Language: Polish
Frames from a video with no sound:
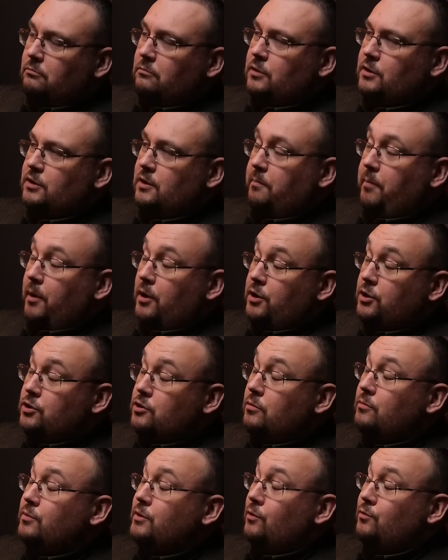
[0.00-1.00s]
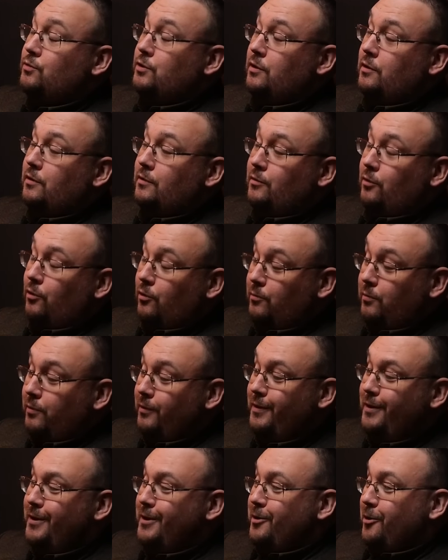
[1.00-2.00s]
zapalniczką stał się ob,
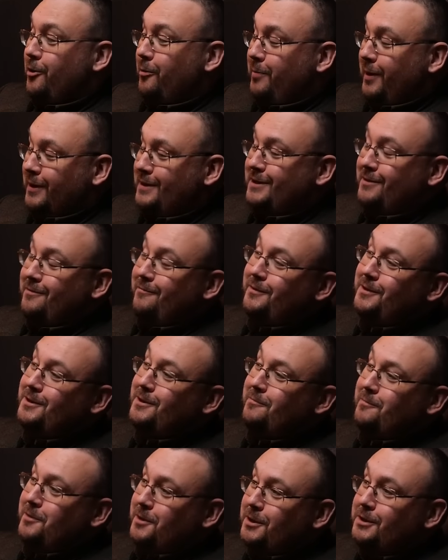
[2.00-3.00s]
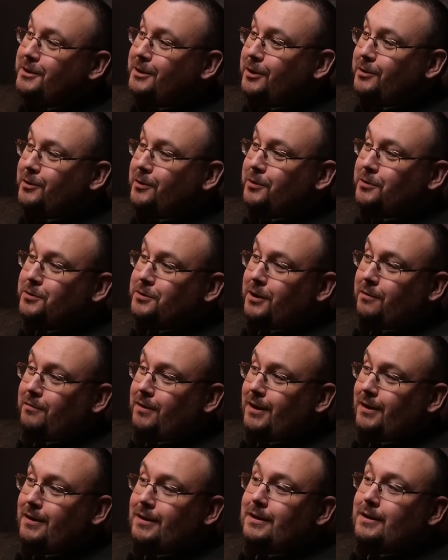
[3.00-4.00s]
obecny wiceminister
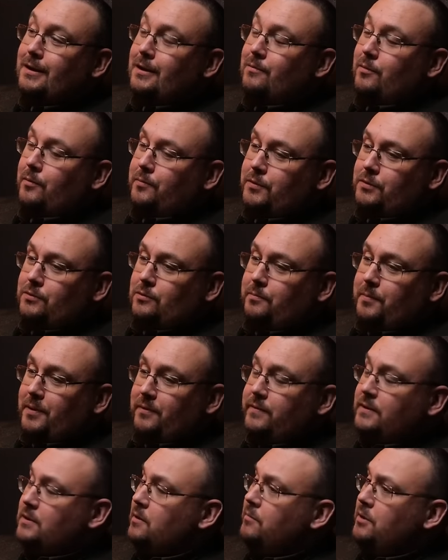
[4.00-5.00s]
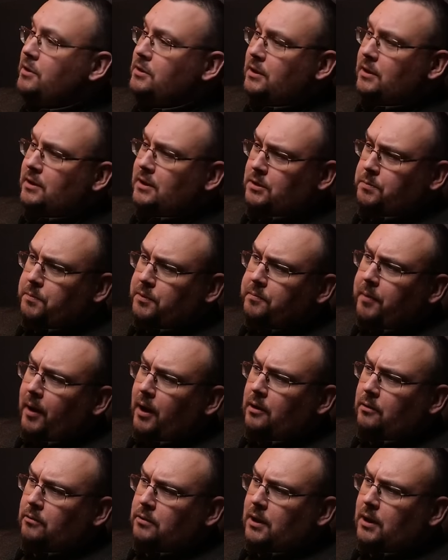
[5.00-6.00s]
Dorożała, po prostu pan wiceminister nas
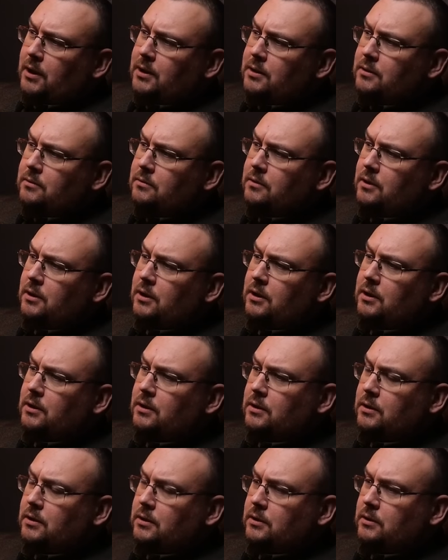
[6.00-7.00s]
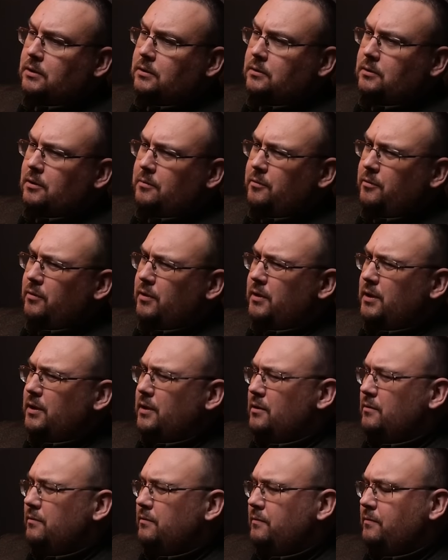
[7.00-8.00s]
podpalił, tak? Tutaj y, to były
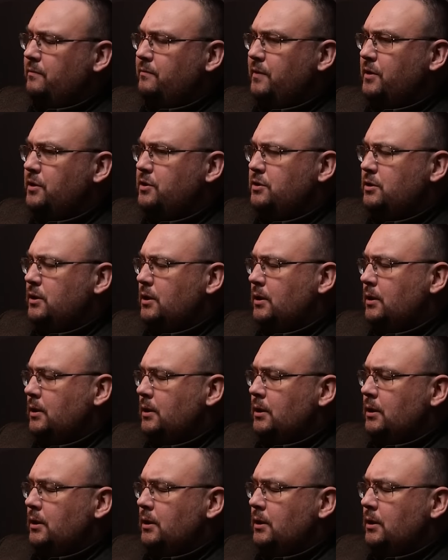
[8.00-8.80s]
jego wyjścia,